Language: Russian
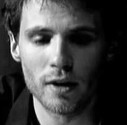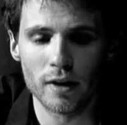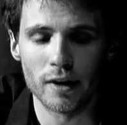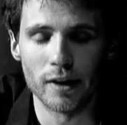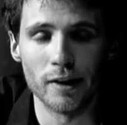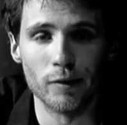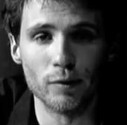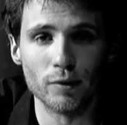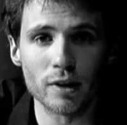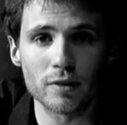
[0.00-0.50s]

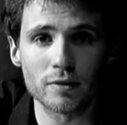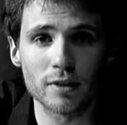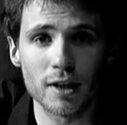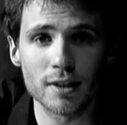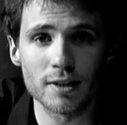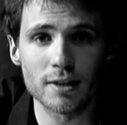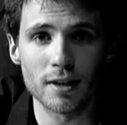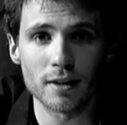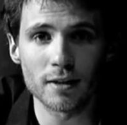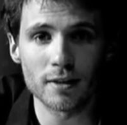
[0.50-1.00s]
И у нас в
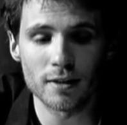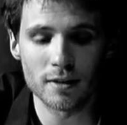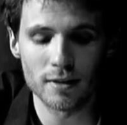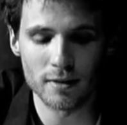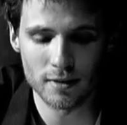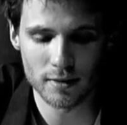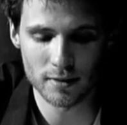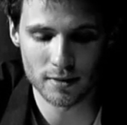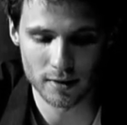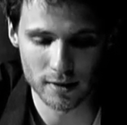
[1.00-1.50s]
гостях
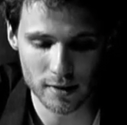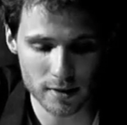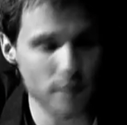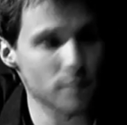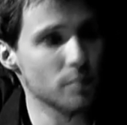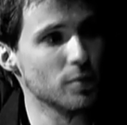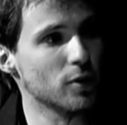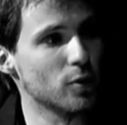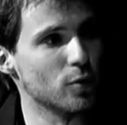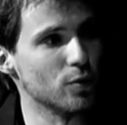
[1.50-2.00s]
Станислав
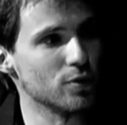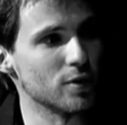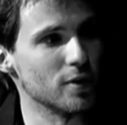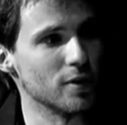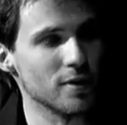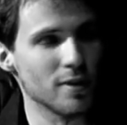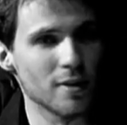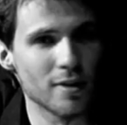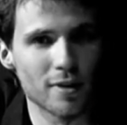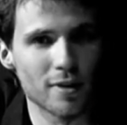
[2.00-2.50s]
Белковский,